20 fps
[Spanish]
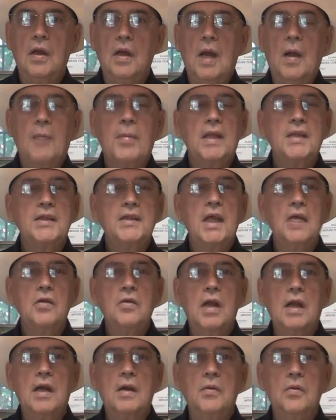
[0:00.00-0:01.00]
ha planteado
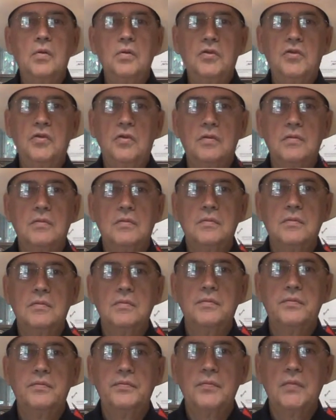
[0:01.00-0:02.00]
una revolución
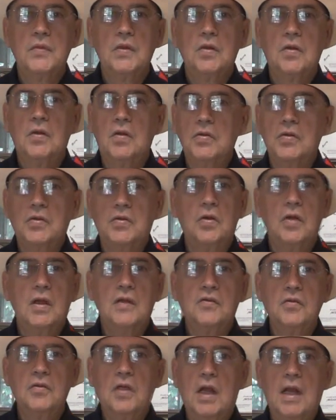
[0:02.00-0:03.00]
con
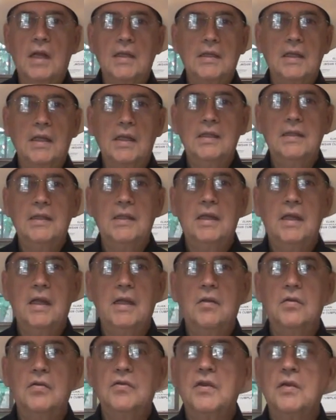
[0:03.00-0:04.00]
todas sus
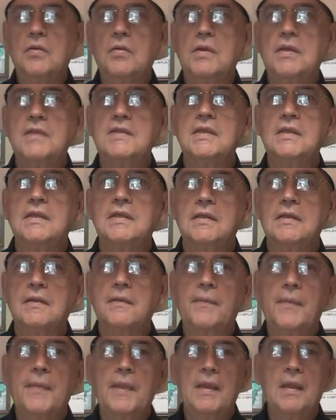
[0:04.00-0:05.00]
características y consecuencias.
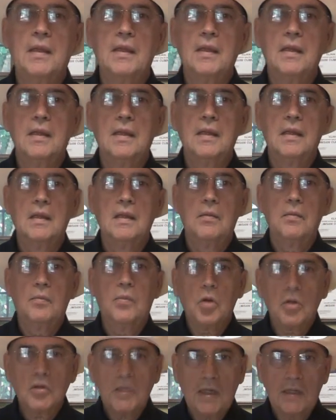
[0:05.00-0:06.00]

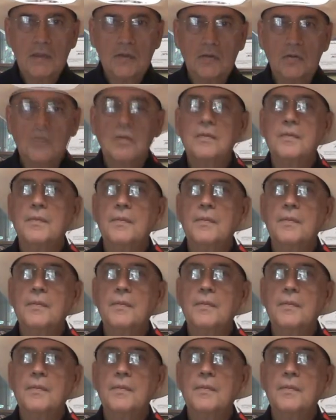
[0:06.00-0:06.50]
Por tanto,